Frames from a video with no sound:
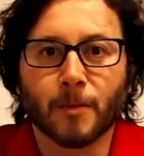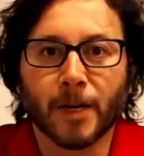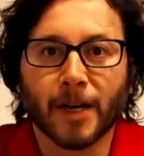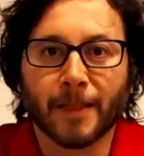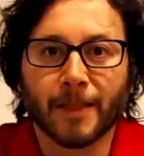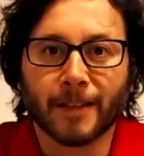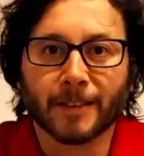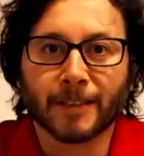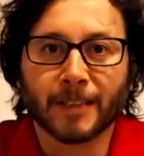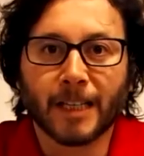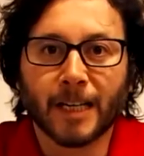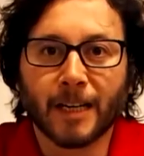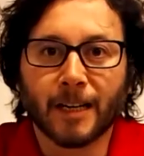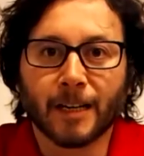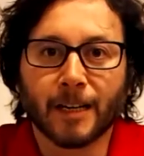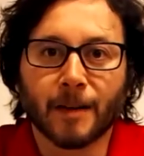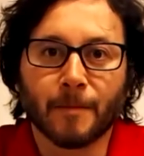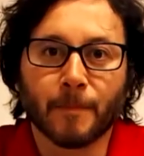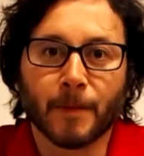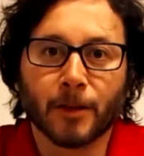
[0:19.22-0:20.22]
les decía,
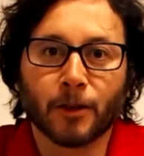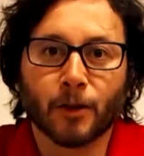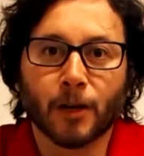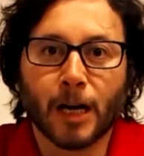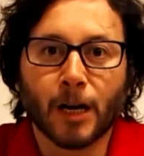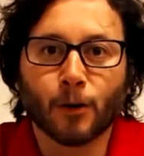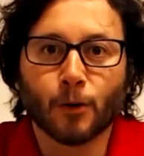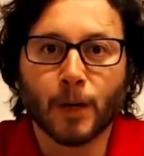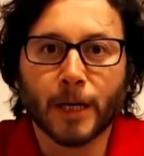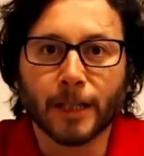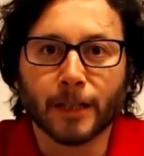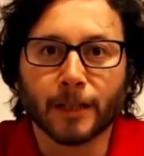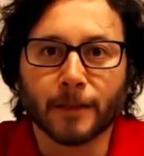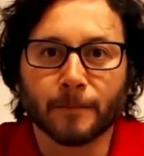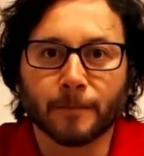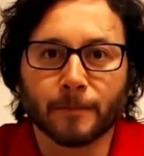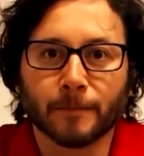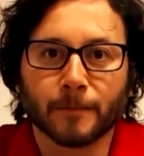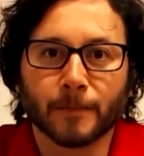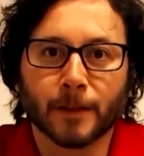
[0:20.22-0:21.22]
inventó la ruleta,
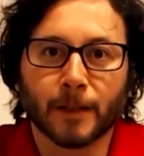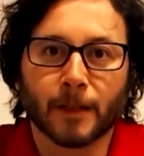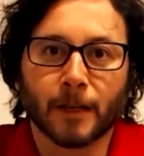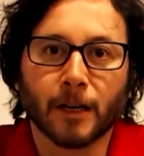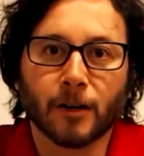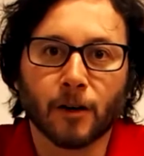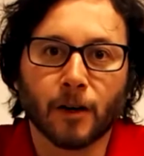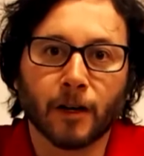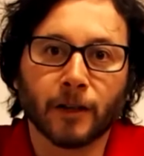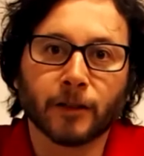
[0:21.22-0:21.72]
claro,